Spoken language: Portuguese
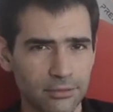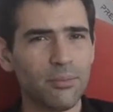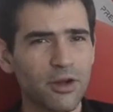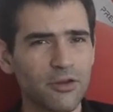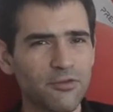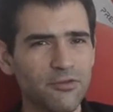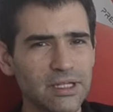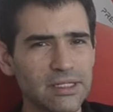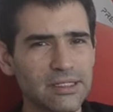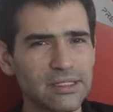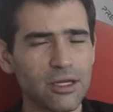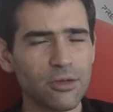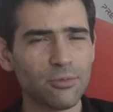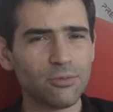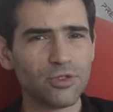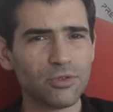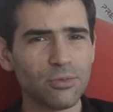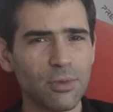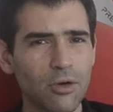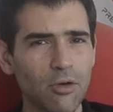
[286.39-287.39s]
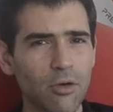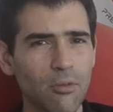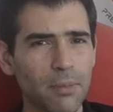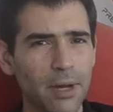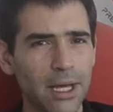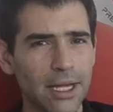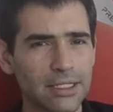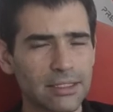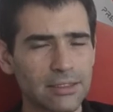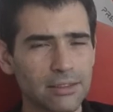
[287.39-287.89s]
Para fazermos uma
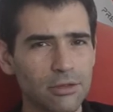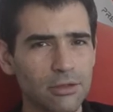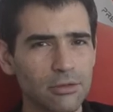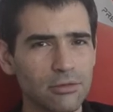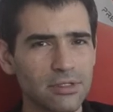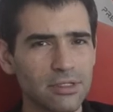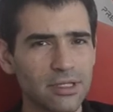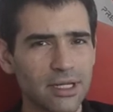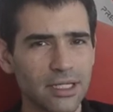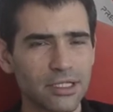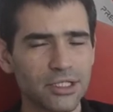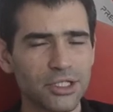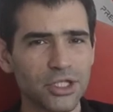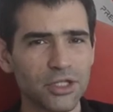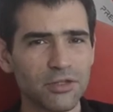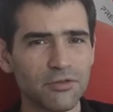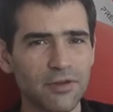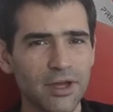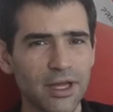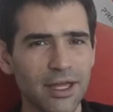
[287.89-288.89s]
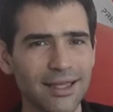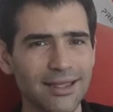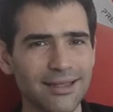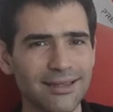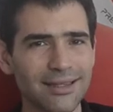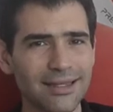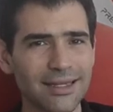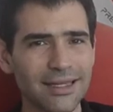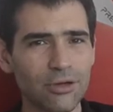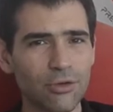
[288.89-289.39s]
comparação ilustrativa
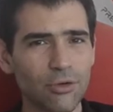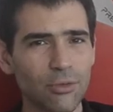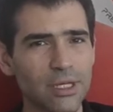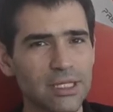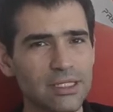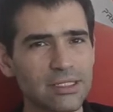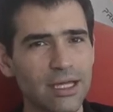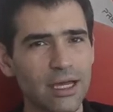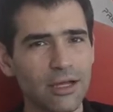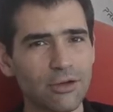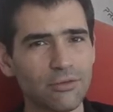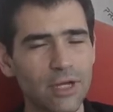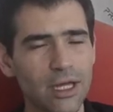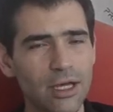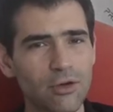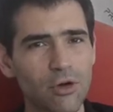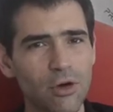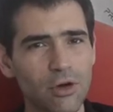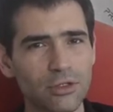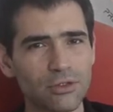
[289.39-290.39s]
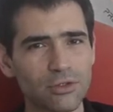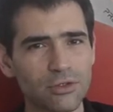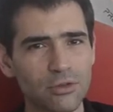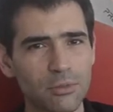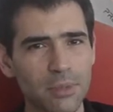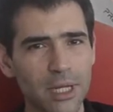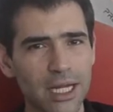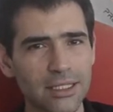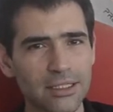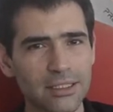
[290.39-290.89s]
entre começar um negócio no
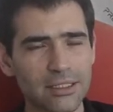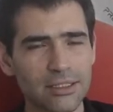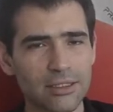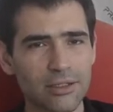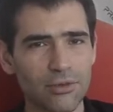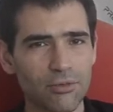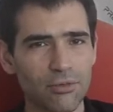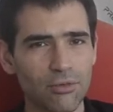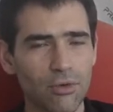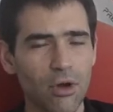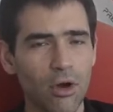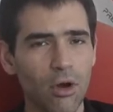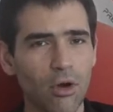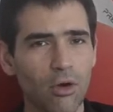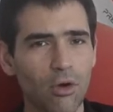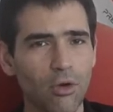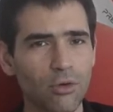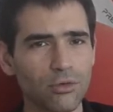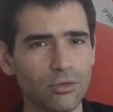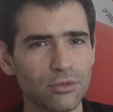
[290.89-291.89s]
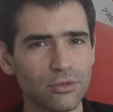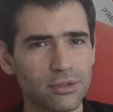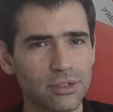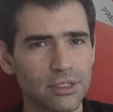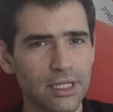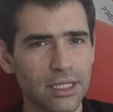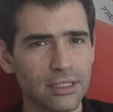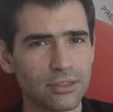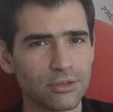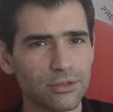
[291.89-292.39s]
Brasil ou nos
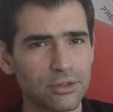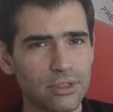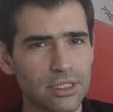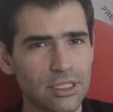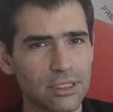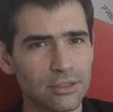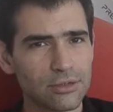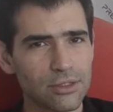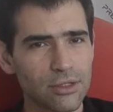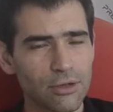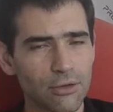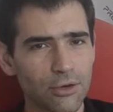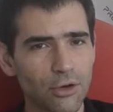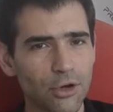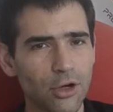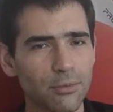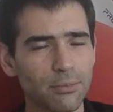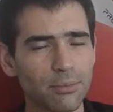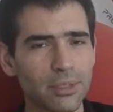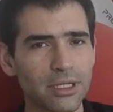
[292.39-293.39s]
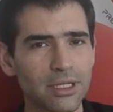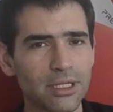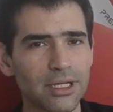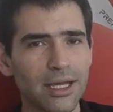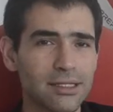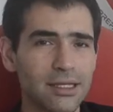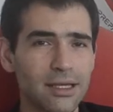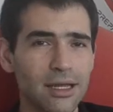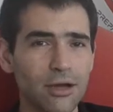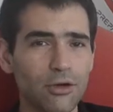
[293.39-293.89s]
Estados Unidos e Europa,
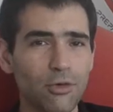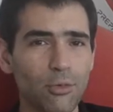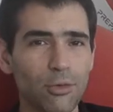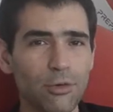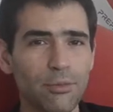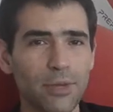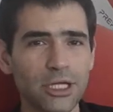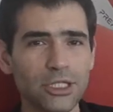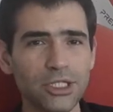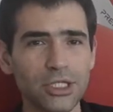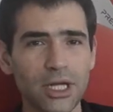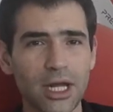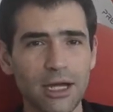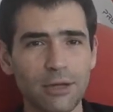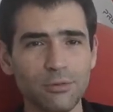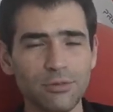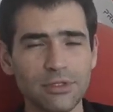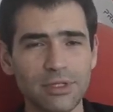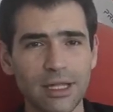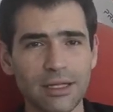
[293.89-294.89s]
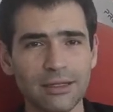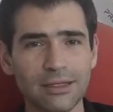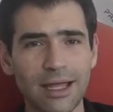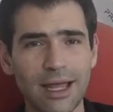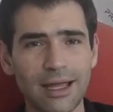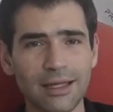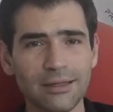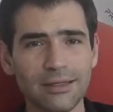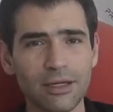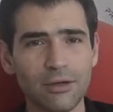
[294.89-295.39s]
seria como imaginarmos
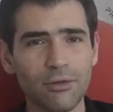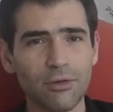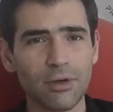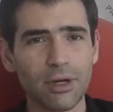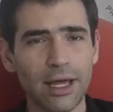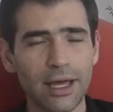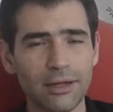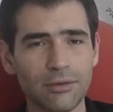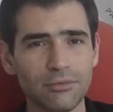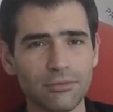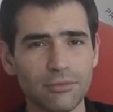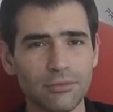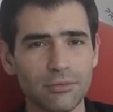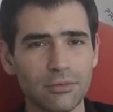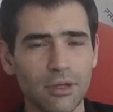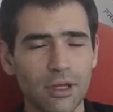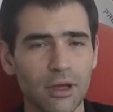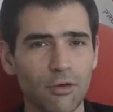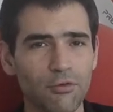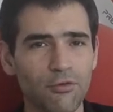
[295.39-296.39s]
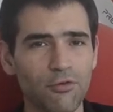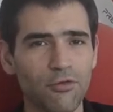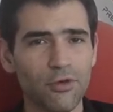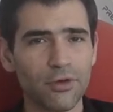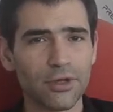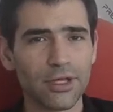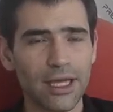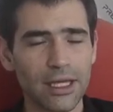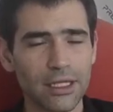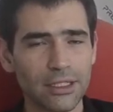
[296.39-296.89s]
tentar decolar um, um
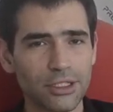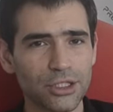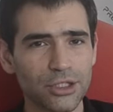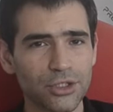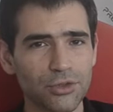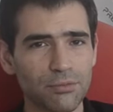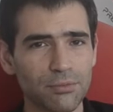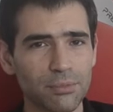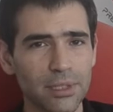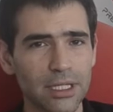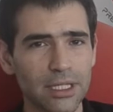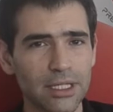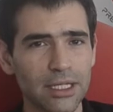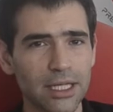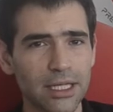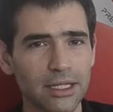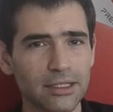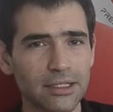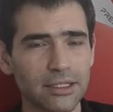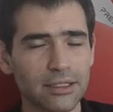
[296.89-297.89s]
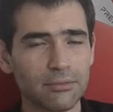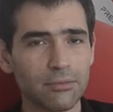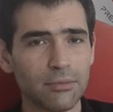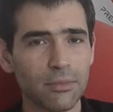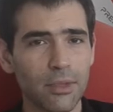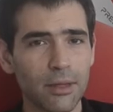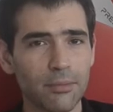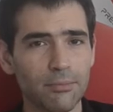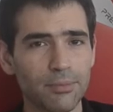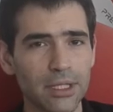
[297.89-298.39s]
foguete de um planeta
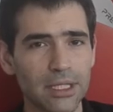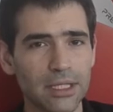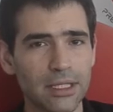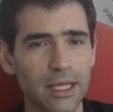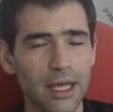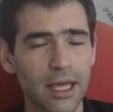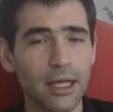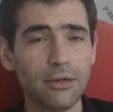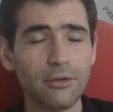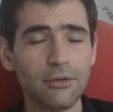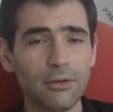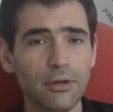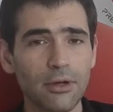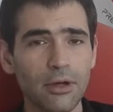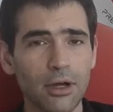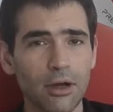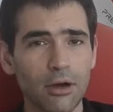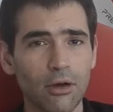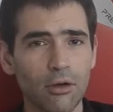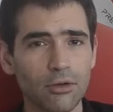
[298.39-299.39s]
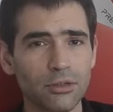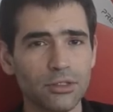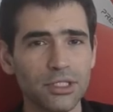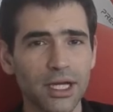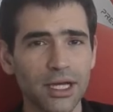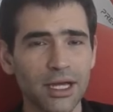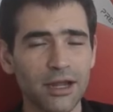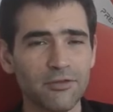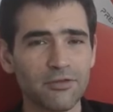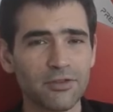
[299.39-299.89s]
pequeno onde
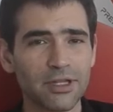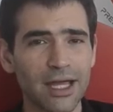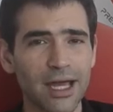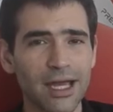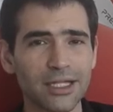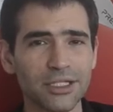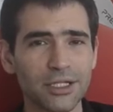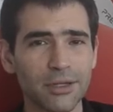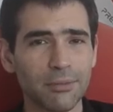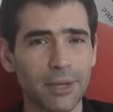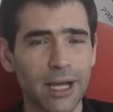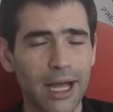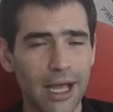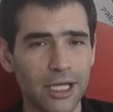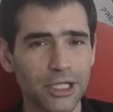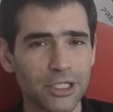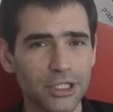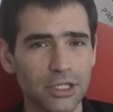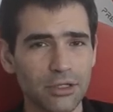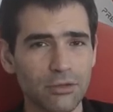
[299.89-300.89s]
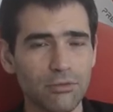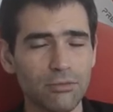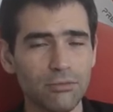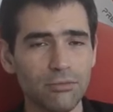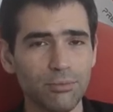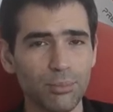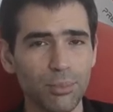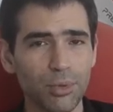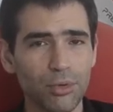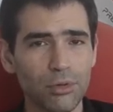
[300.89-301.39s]
a gravidade é baixa, um
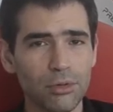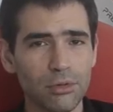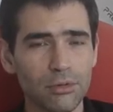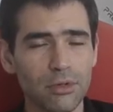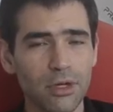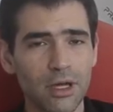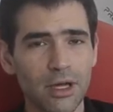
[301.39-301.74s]
pulo